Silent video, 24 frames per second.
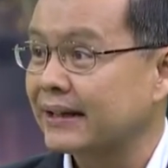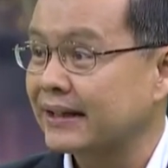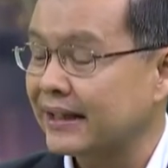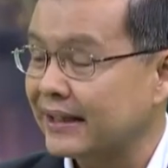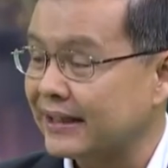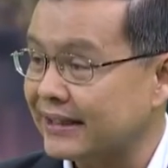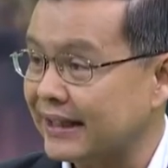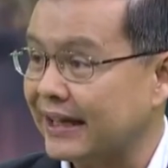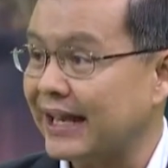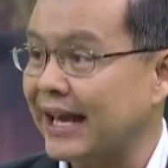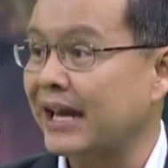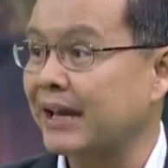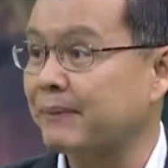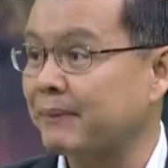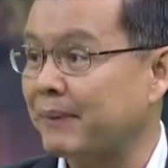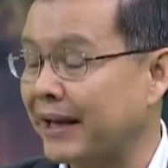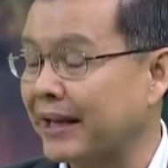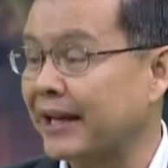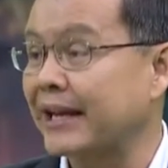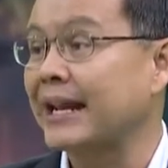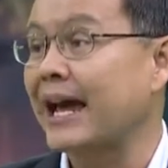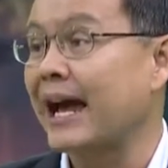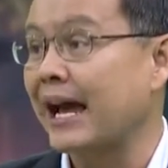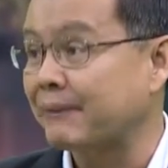ที่จะได้พั
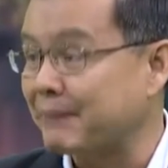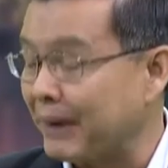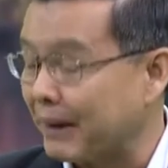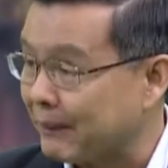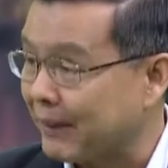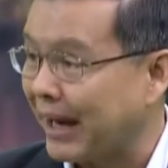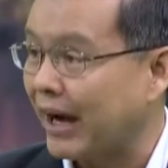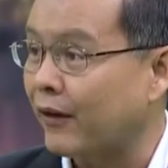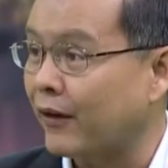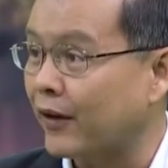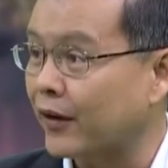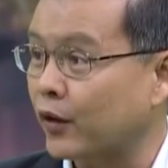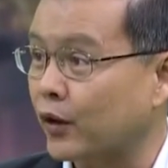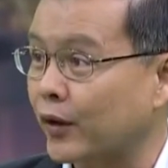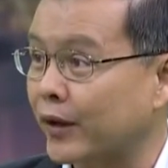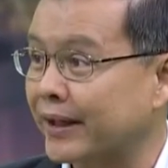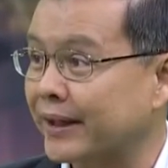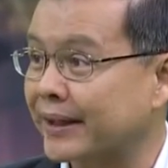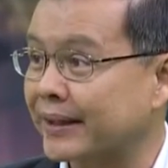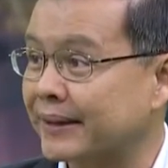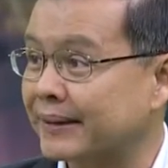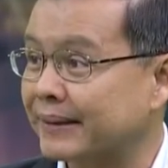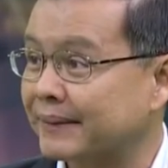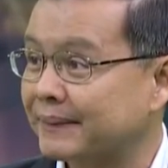ฒนาแบบก้าวกระโดด
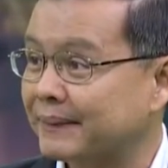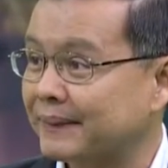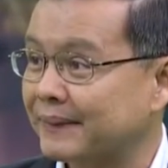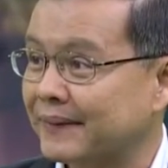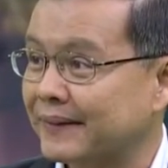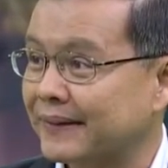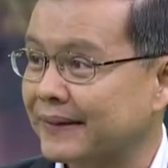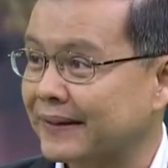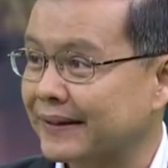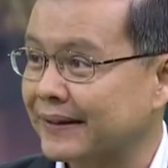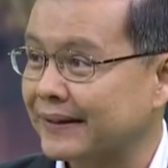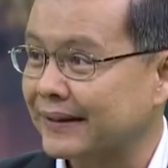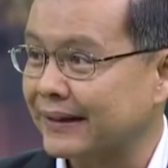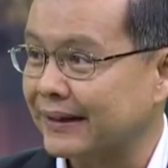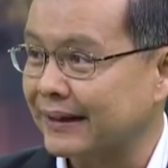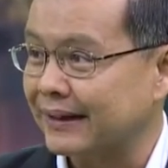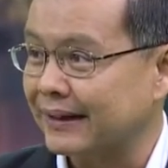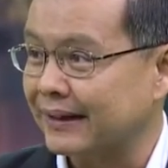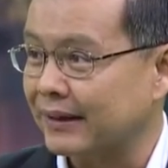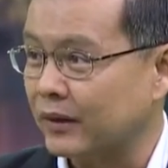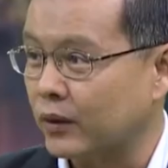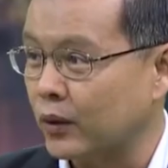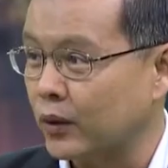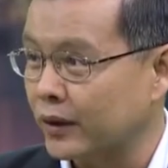ฮะ
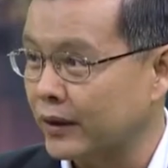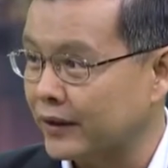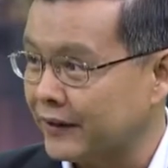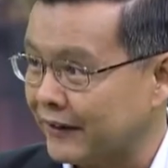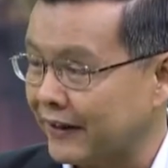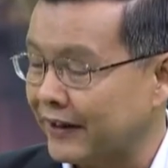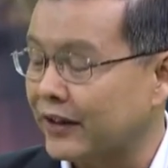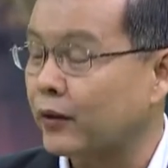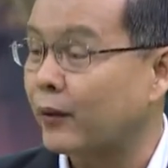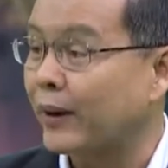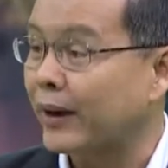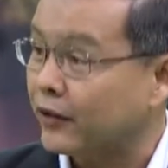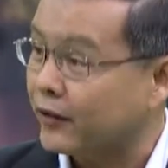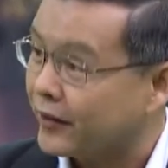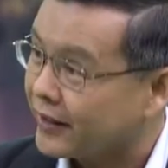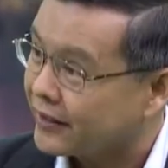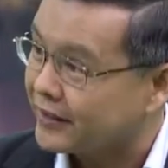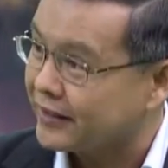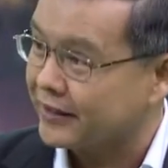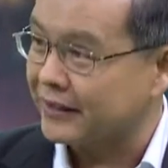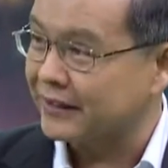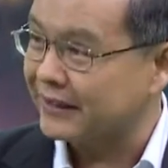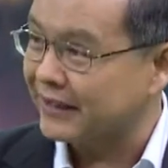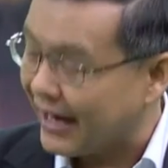คุณสายสวรรค์นึ
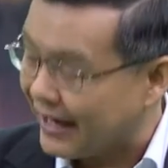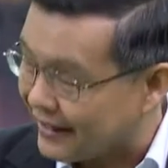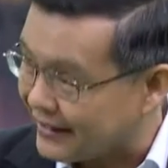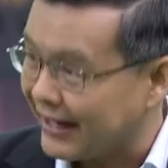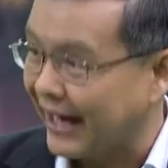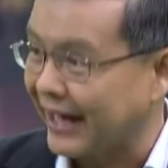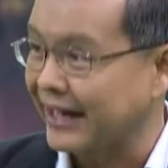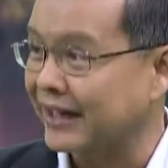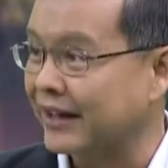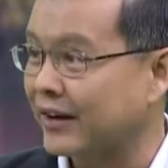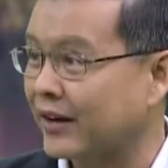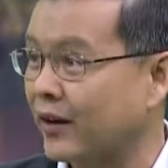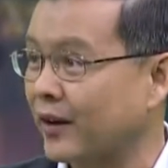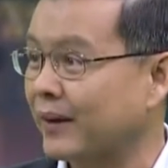กถึงยักษ์ใหญ่